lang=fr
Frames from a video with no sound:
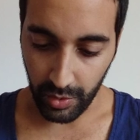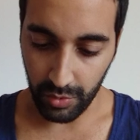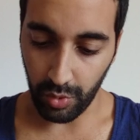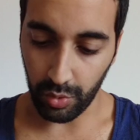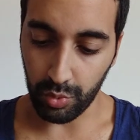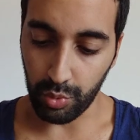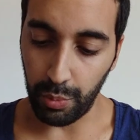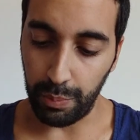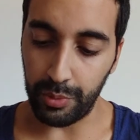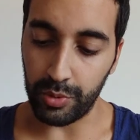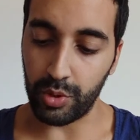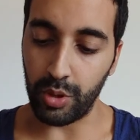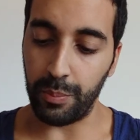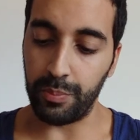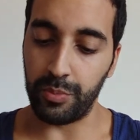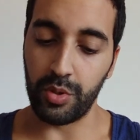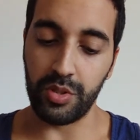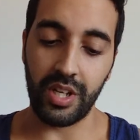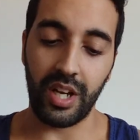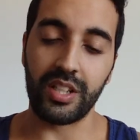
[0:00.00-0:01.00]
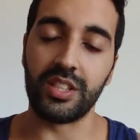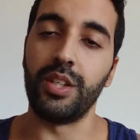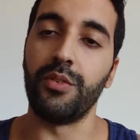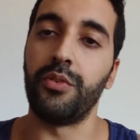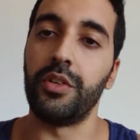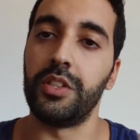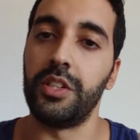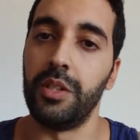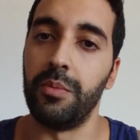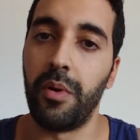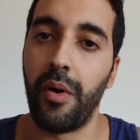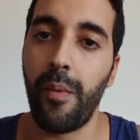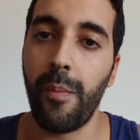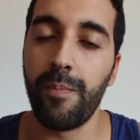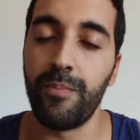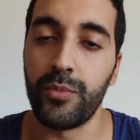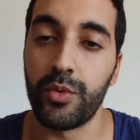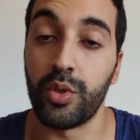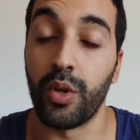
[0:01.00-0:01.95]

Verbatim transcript: Donc tout peut s'obtenir assez facilement,